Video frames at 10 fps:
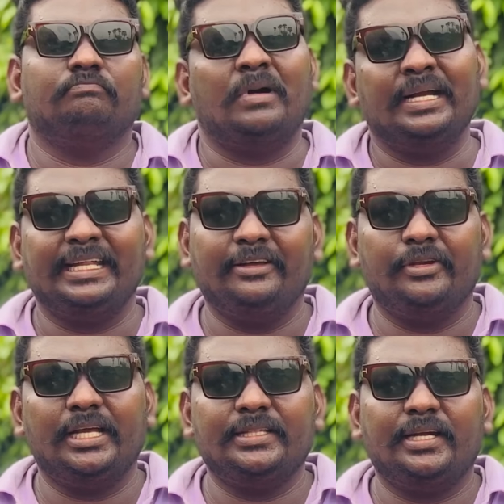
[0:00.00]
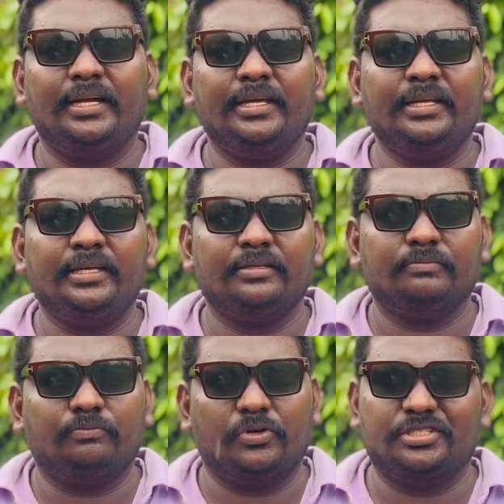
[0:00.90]
మా టీం అయితేనండి
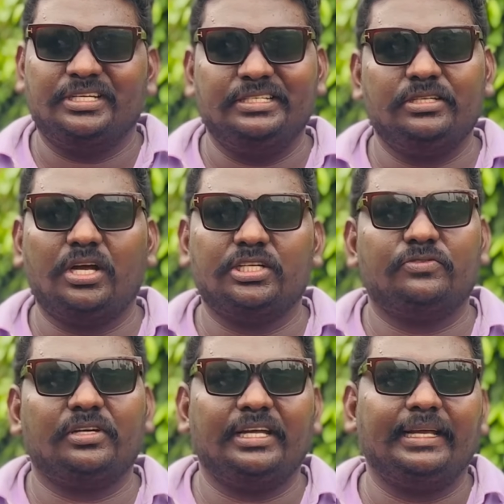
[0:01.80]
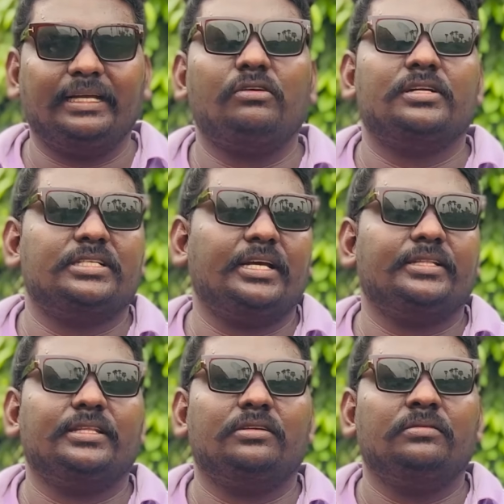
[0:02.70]
ఫస్ట్ నుంచి లాస్ట్ వరకు ఇలాగే
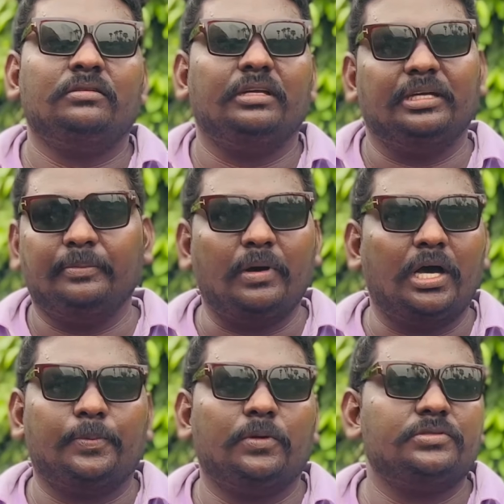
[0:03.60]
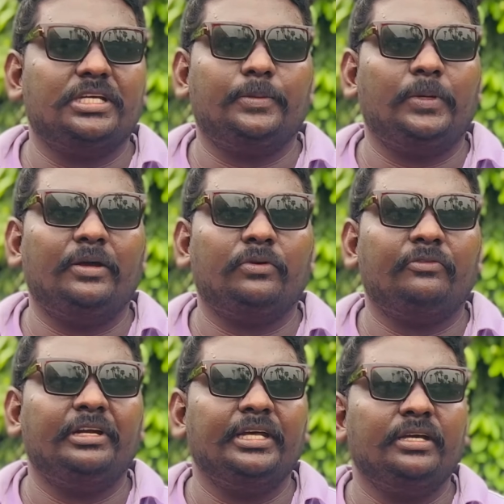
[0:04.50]
కొనసాగిస్తాను ఏం మార్పులు చేర్పులు
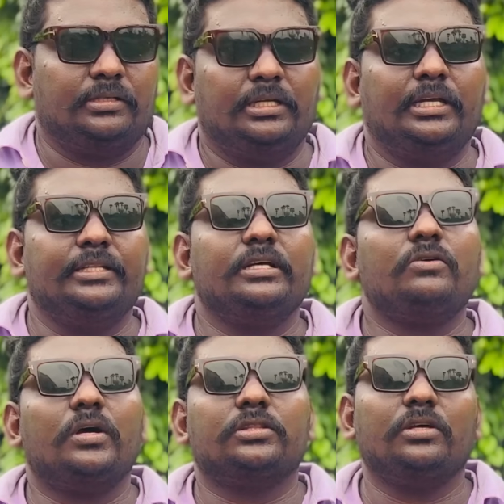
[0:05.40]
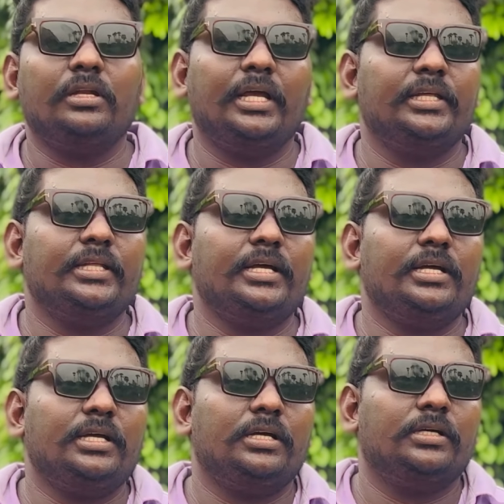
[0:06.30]
ఉండవండి నేనైతే కొత్త అయితే
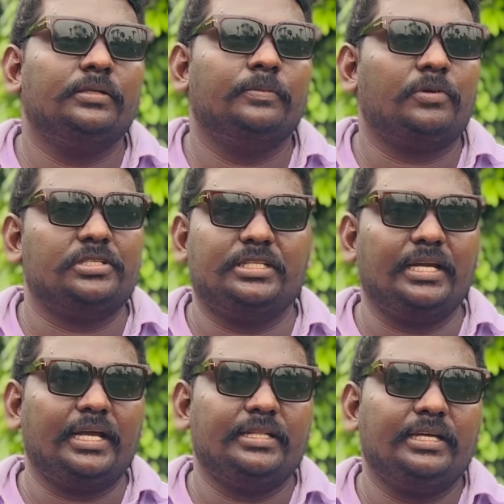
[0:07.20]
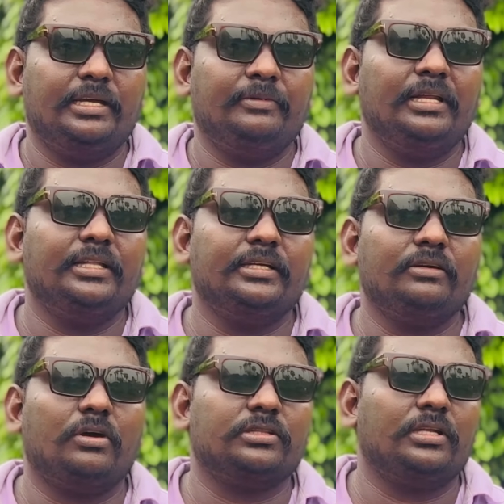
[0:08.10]
ప్రస్తుతానికైతే ఏమీ లేదండి
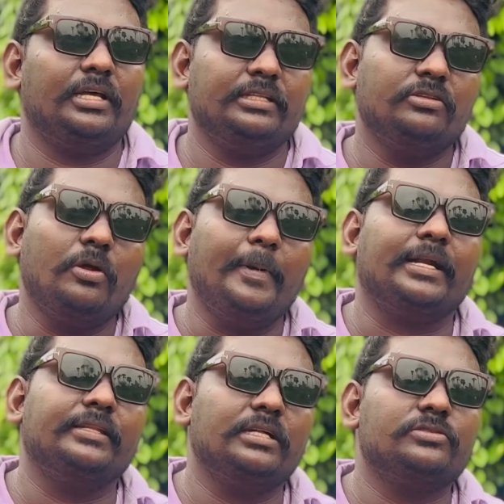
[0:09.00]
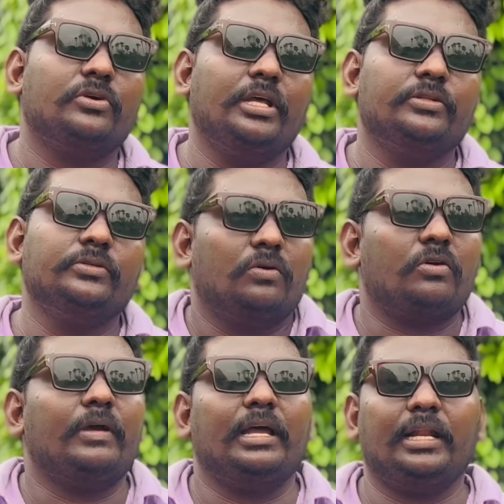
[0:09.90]
కొత్త అయితే ఇందులో పెట్టదలుచుకోలేదు
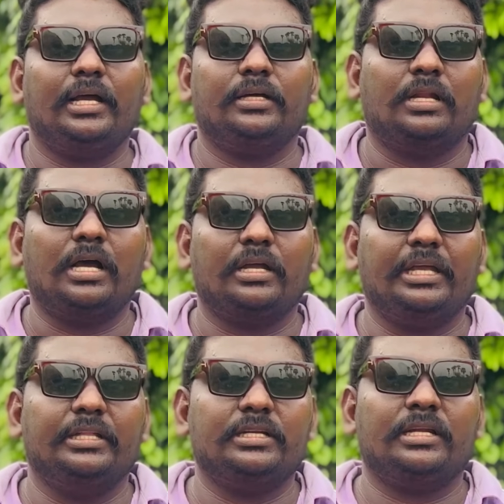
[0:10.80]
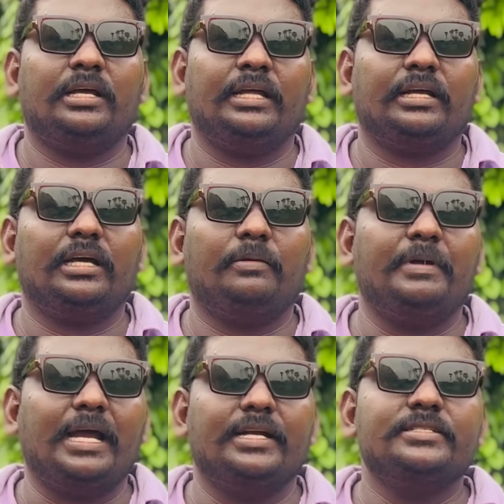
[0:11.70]
ఒకవేళ నాకు ఏదన్నా వెనకాల
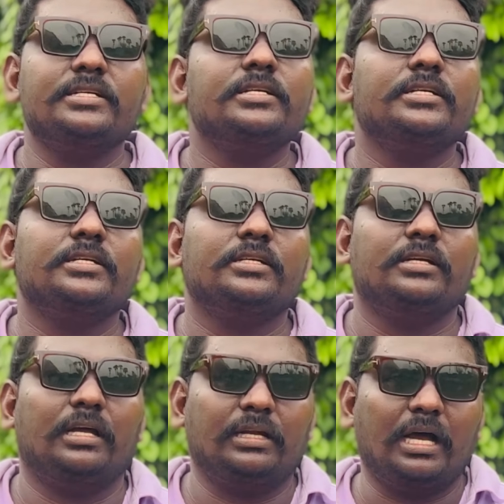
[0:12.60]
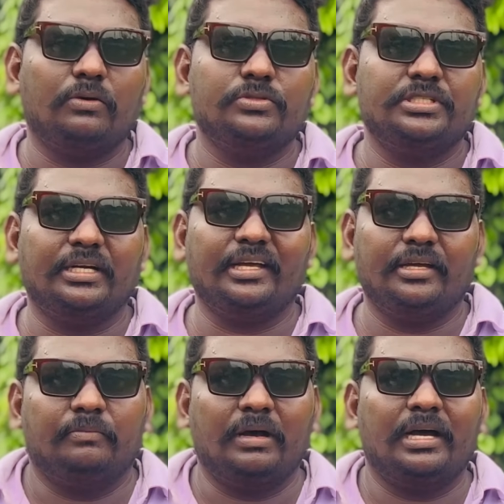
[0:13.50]
బ్యాట్ జరిగి నా గురించి అంటే
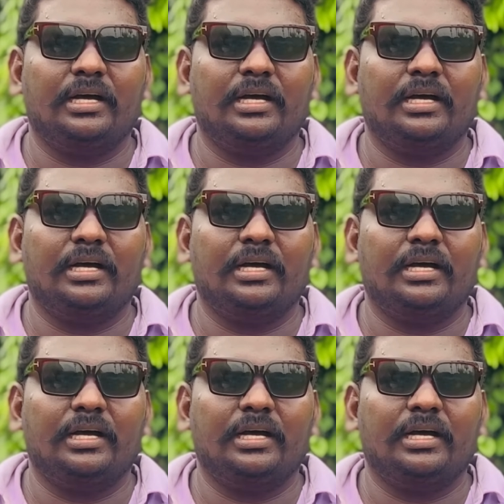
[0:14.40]
మా